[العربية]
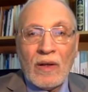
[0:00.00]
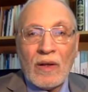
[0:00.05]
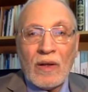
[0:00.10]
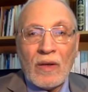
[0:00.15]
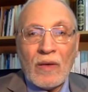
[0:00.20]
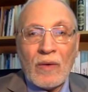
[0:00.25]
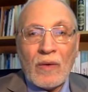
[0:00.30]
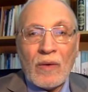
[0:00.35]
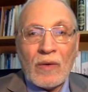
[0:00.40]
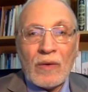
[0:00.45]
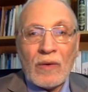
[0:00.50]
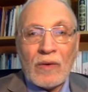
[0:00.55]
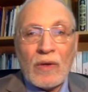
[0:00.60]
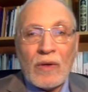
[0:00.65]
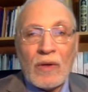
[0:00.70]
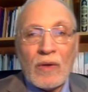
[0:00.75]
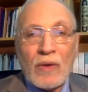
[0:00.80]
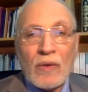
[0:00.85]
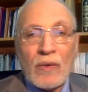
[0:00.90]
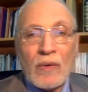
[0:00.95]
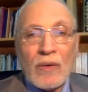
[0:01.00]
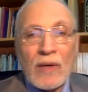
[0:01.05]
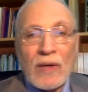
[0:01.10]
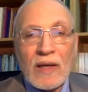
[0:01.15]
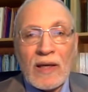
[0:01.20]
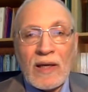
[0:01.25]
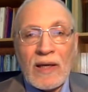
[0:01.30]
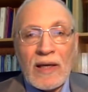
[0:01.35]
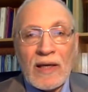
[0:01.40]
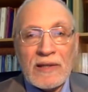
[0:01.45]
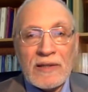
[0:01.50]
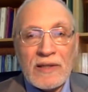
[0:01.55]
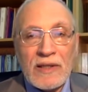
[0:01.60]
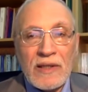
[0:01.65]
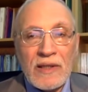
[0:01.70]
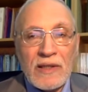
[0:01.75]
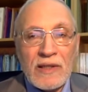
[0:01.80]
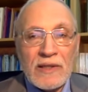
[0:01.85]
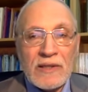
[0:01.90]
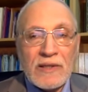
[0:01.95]
وقلت له أخي
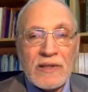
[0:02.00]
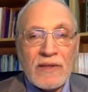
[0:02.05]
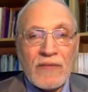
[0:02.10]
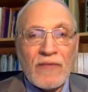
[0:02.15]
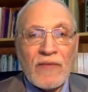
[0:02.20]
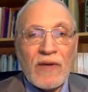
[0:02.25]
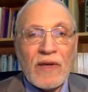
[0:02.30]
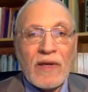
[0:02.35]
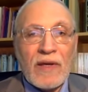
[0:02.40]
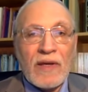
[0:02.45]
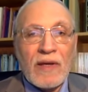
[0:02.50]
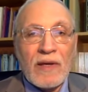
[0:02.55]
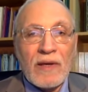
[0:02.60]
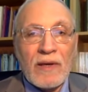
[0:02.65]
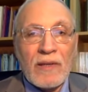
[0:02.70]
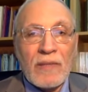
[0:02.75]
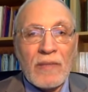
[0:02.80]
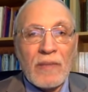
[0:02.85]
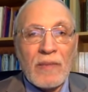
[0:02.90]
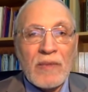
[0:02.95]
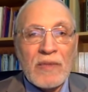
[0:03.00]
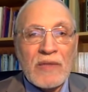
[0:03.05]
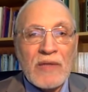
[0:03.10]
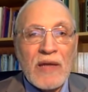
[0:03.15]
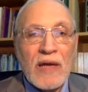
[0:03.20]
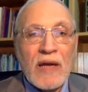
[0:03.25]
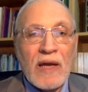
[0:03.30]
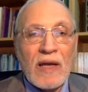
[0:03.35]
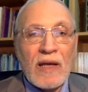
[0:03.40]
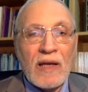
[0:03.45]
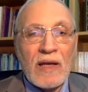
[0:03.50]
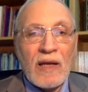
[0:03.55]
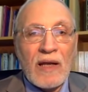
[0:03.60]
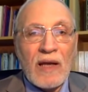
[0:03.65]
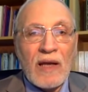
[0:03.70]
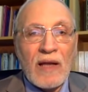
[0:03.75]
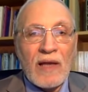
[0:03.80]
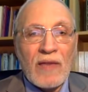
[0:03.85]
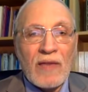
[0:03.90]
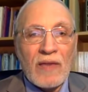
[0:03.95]
العزيز فكر بمشاكل
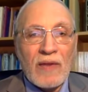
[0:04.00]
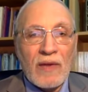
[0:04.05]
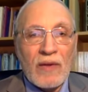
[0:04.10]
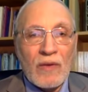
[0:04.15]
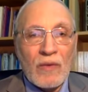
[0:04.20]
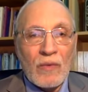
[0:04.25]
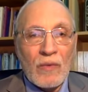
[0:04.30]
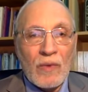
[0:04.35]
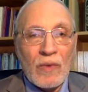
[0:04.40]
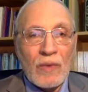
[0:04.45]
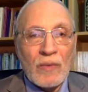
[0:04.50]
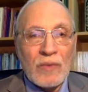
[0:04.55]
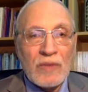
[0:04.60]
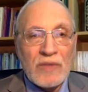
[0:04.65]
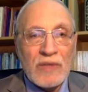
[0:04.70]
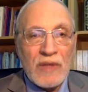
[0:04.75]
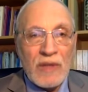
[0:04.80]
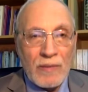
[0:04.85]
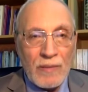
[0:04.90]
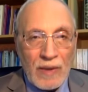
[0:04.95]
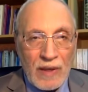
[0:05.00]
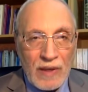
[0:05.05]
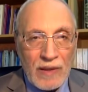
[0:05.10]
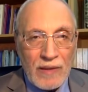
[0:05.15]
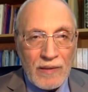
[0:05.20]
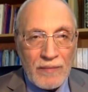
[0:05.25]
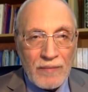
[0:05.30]
الحاضر والمستقبل